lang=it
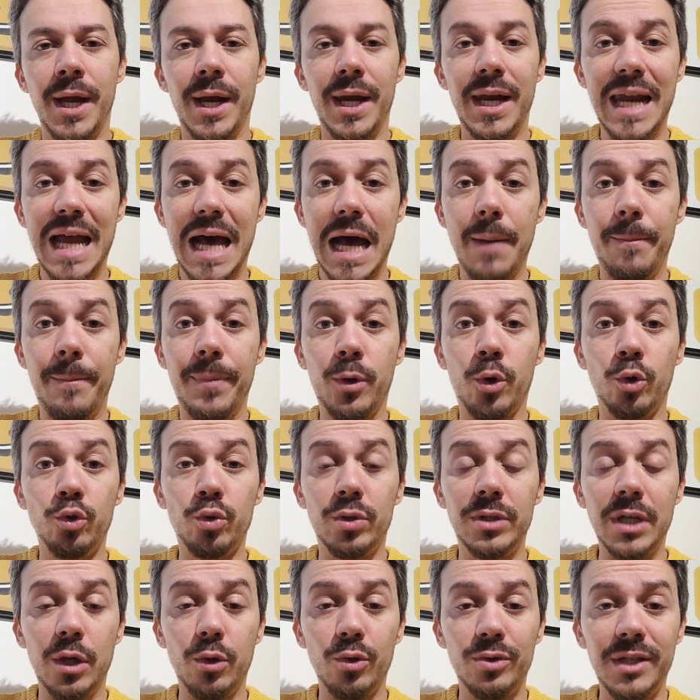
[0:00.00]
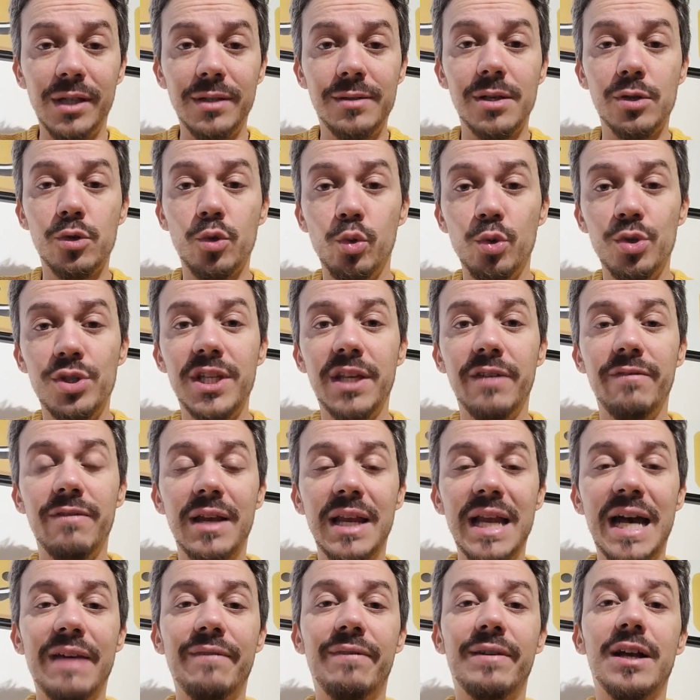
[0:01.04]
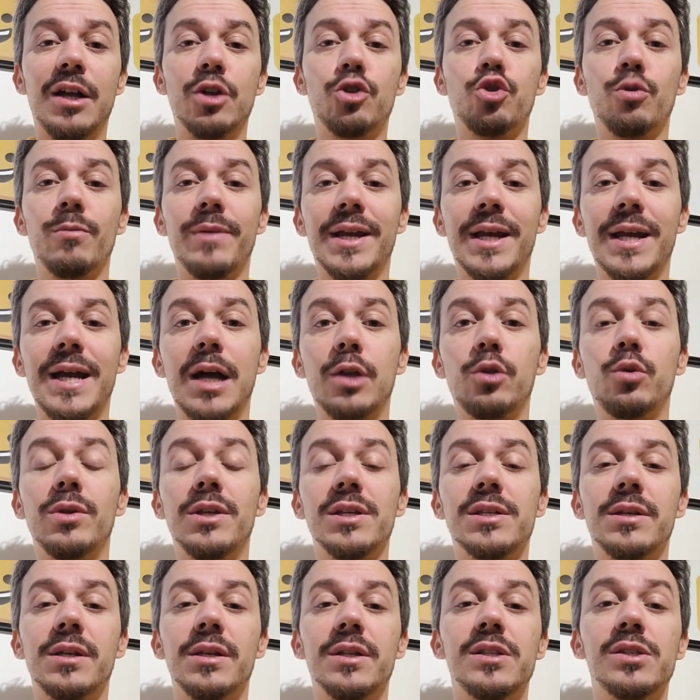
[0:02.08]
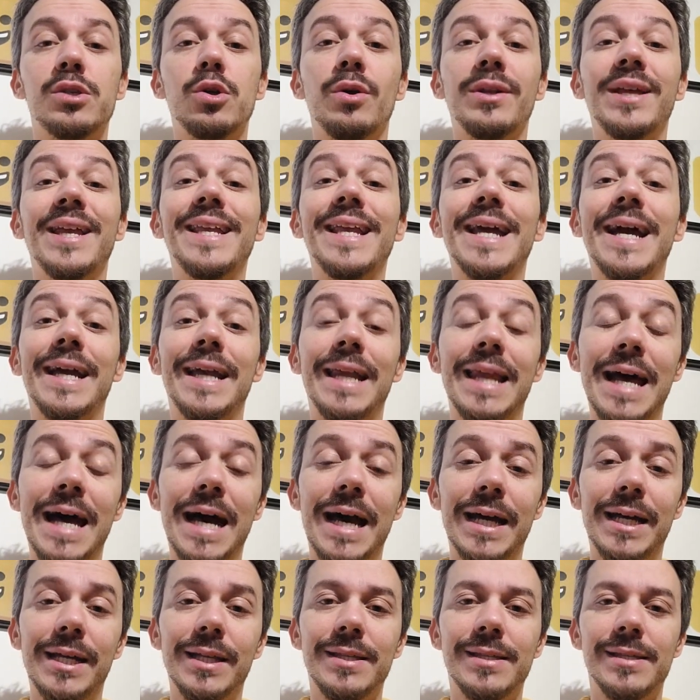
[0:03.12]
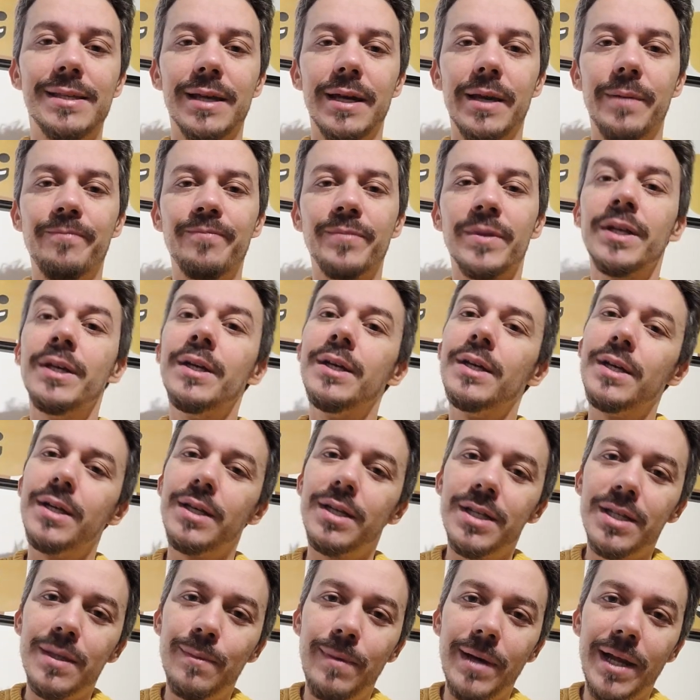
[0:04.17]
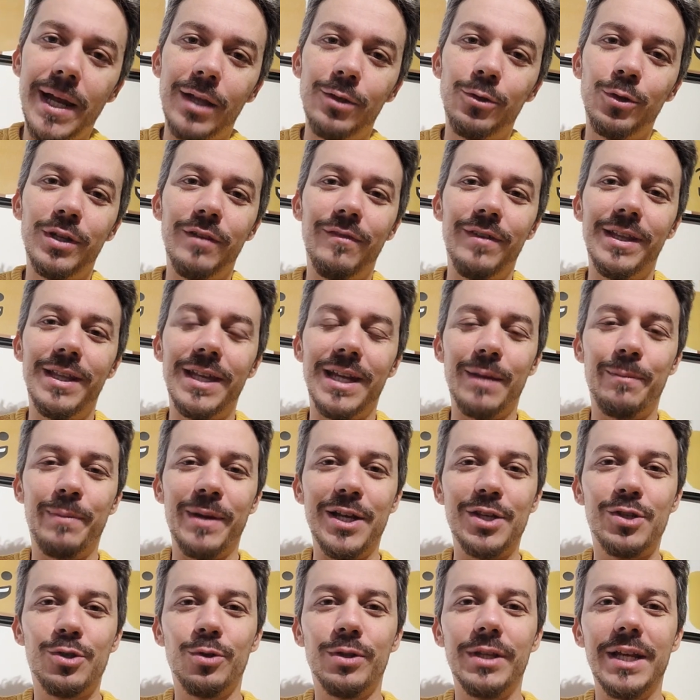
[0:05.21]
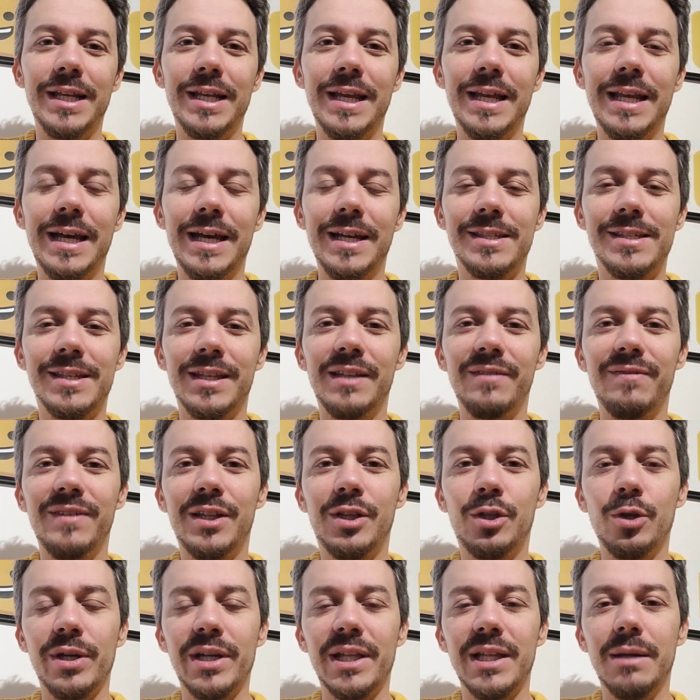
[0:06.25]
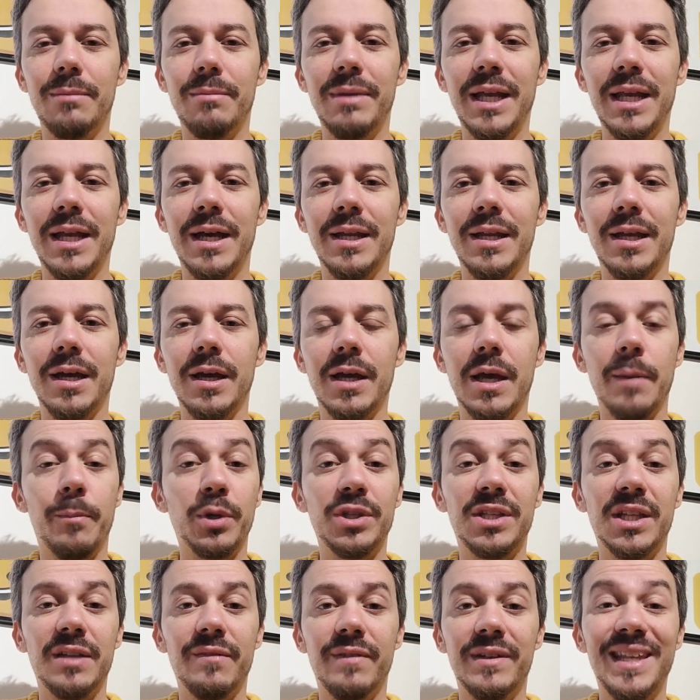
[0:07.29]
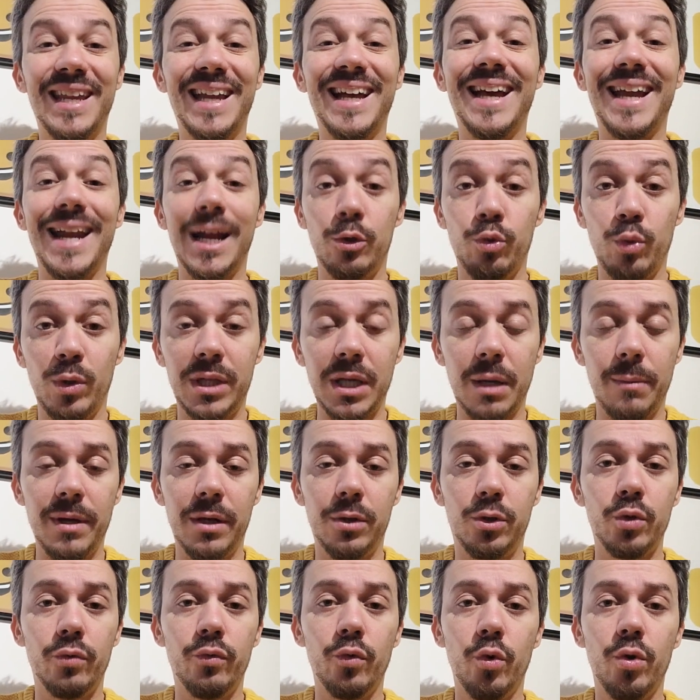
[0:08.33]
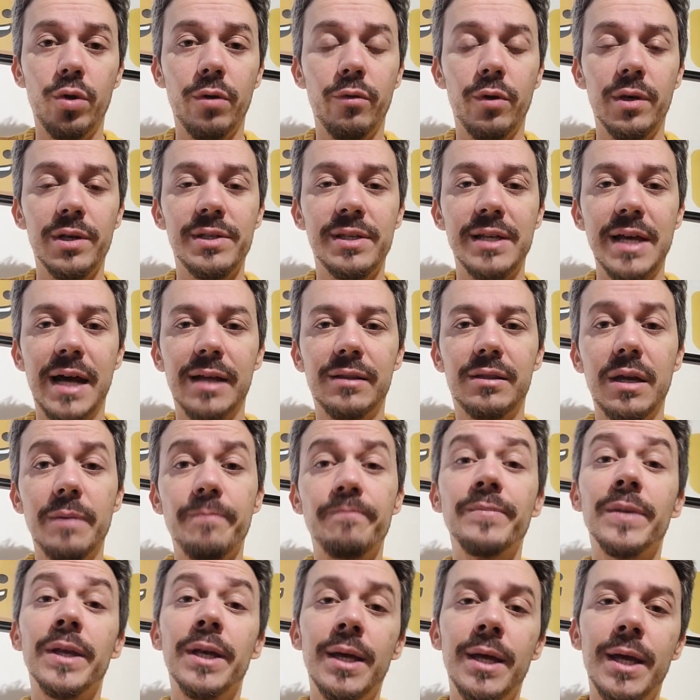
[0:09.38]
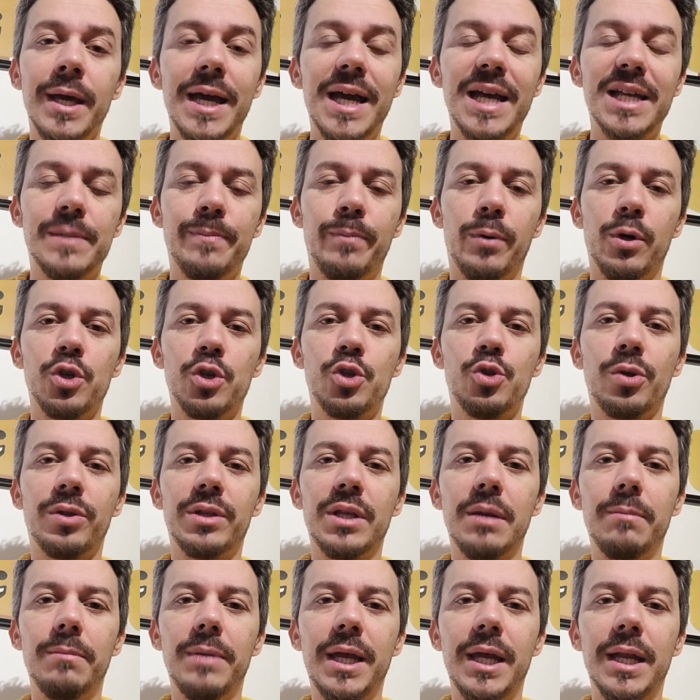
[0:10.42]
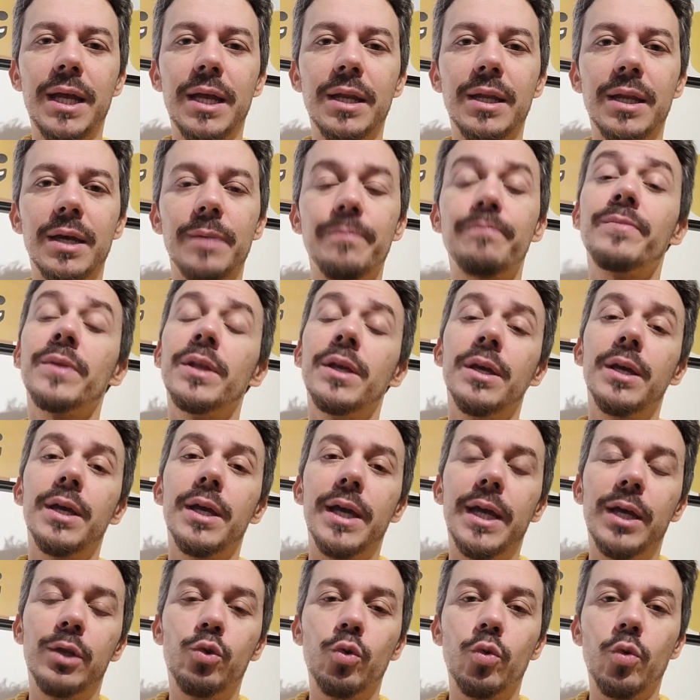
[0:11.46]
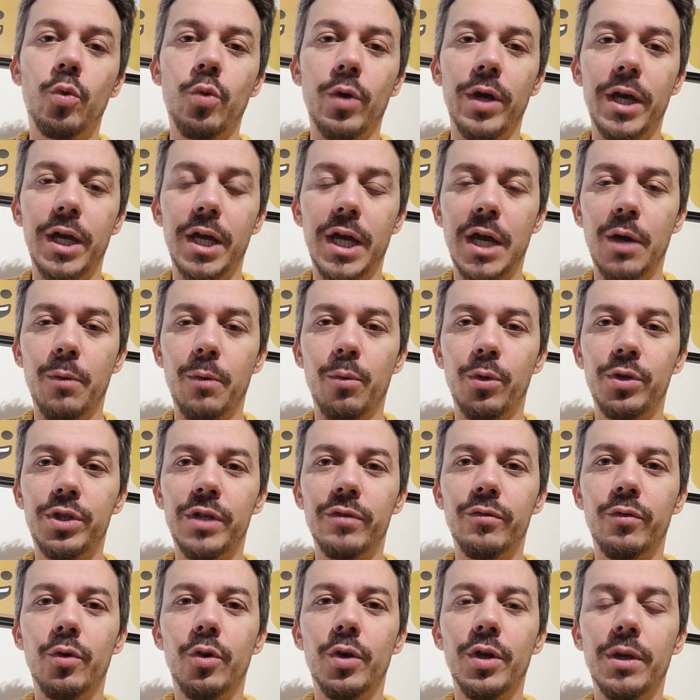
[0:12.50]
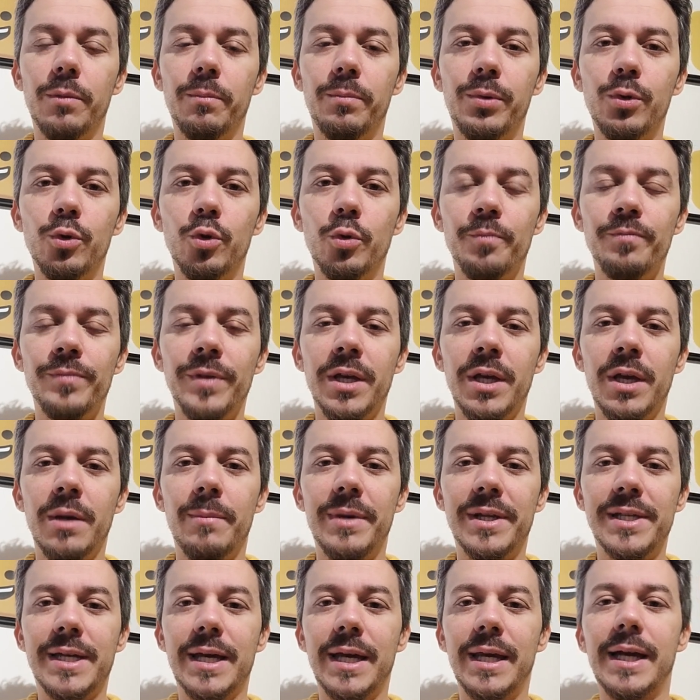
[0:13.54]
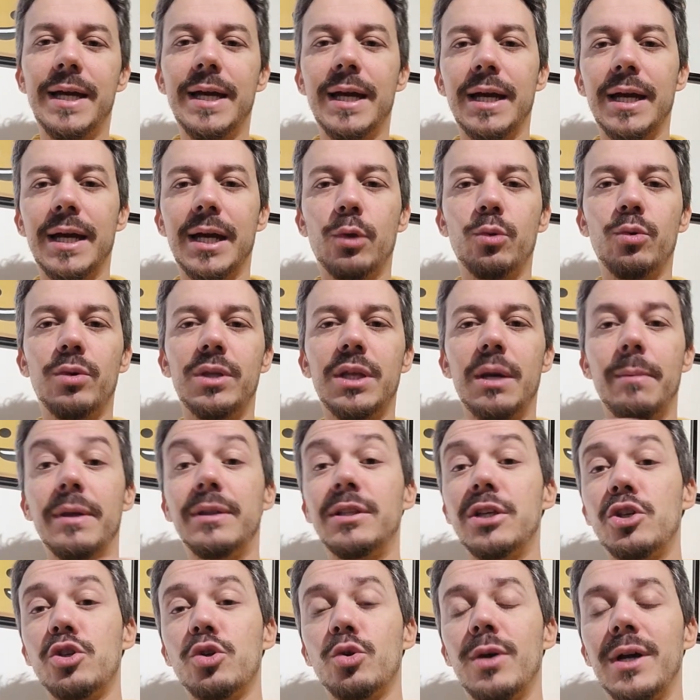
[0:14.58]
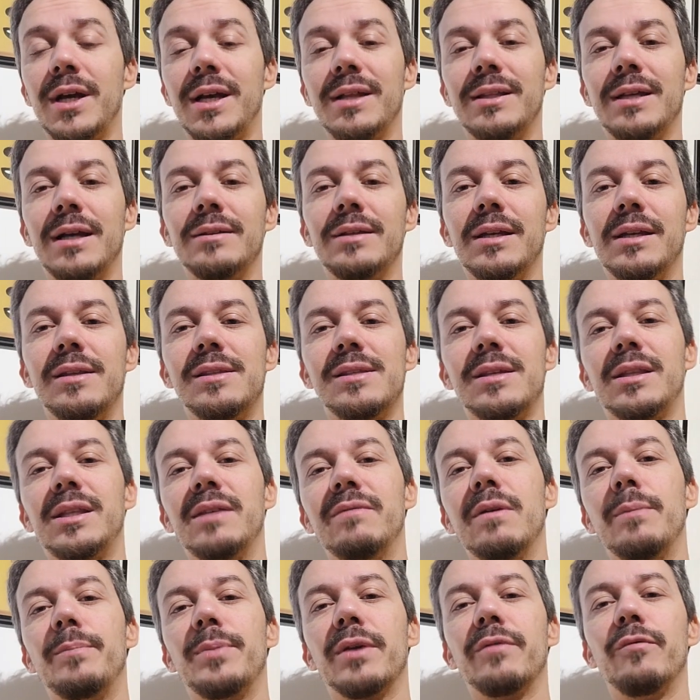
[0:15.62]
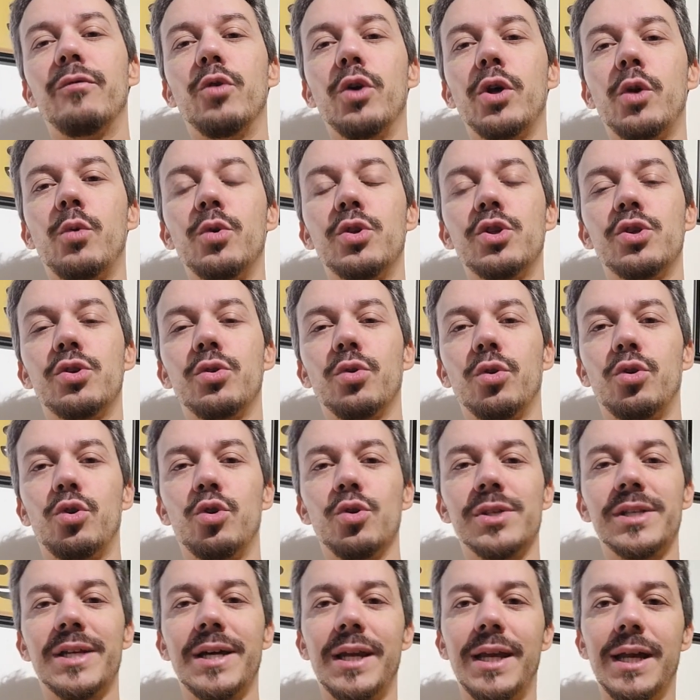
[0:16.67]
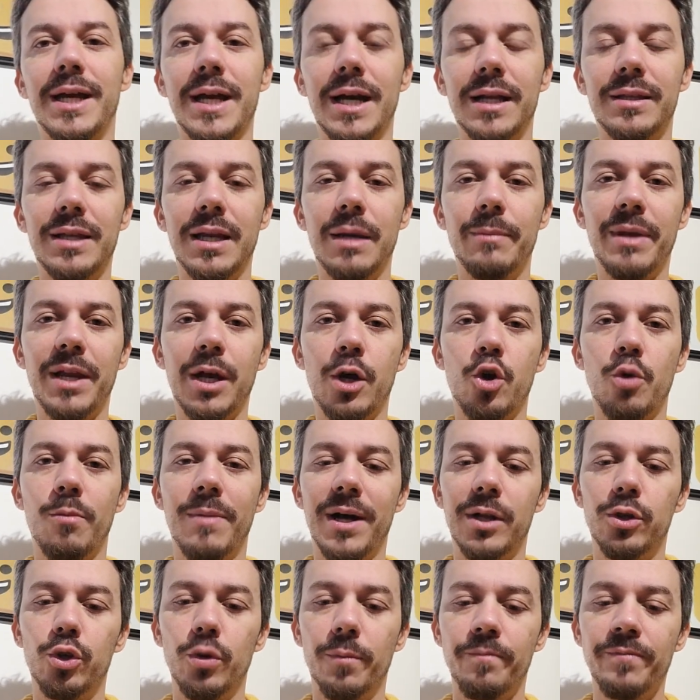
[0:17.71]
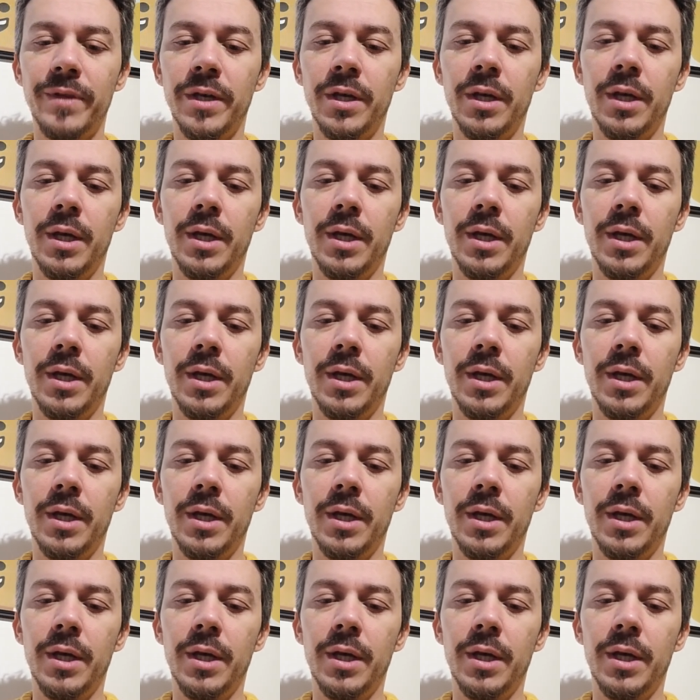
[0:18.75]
L'app con tutte le notizie esclusive, live, calciomercato, iscrizioni, gli highlights, sperando di vedere presto degli highlights di vittoria del Milan, che potete vedere gratuitamente ovunque voi siate, è sponsor del Milan e dunque è un motivo in più per scaricarla gratuitamente, ci sono anche tante iniziative per voi qui sotto, scaricatela mi raccomando.